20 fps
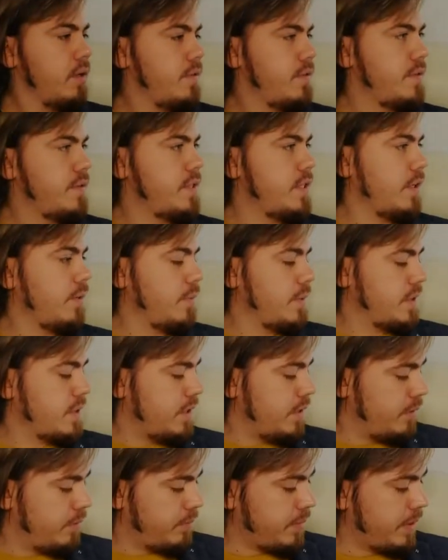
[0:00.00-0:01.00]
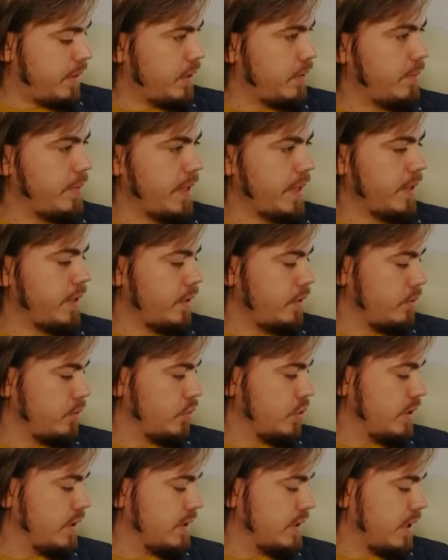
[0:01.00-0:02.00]
Все мы с ним парикмахеры
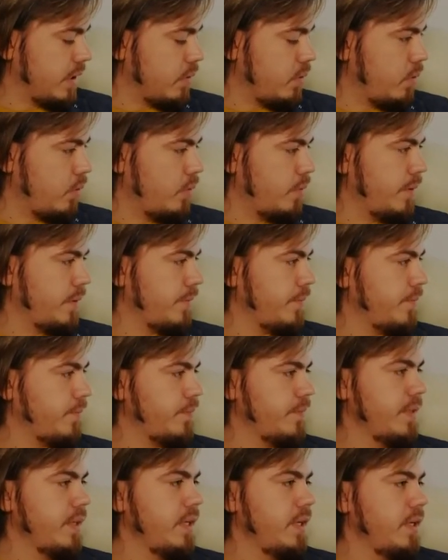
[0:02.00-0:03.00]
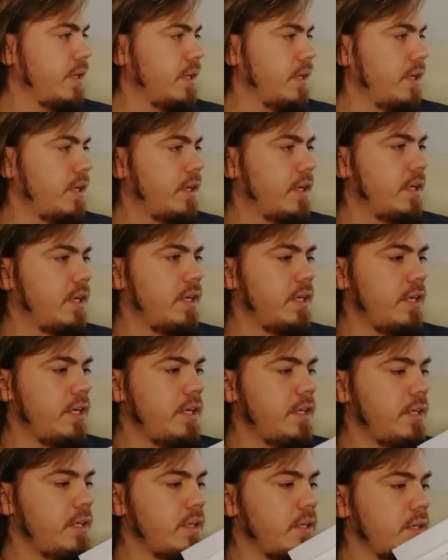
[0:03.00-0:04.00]
уже знакомы.
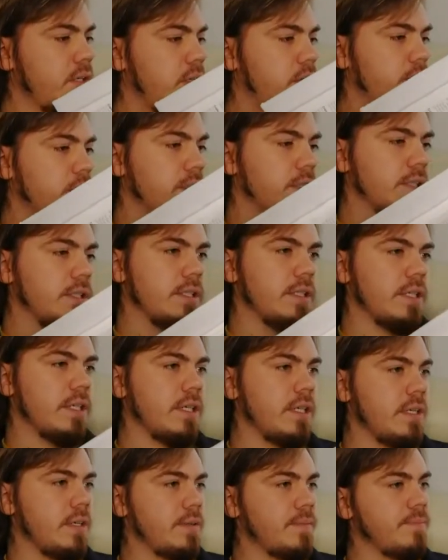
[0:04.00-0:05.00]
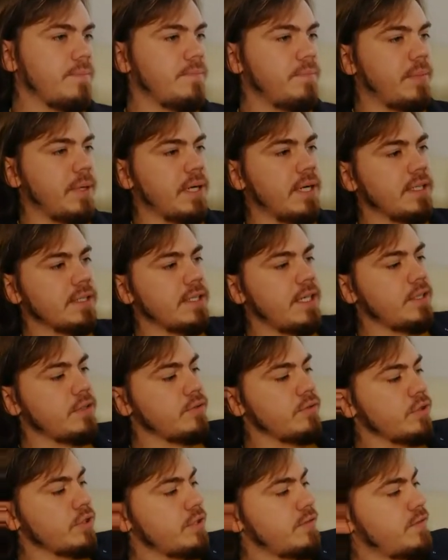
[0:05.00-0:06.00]
И хочется показать
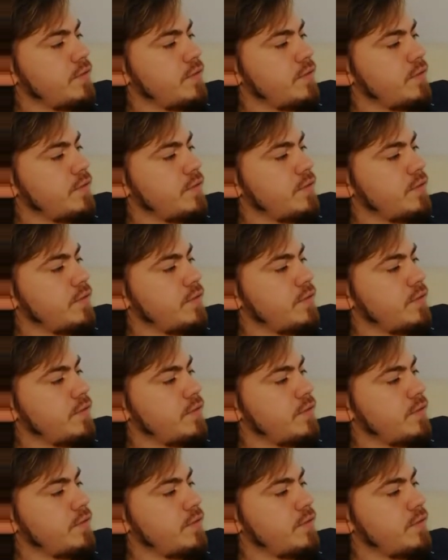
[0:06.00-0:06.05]
уже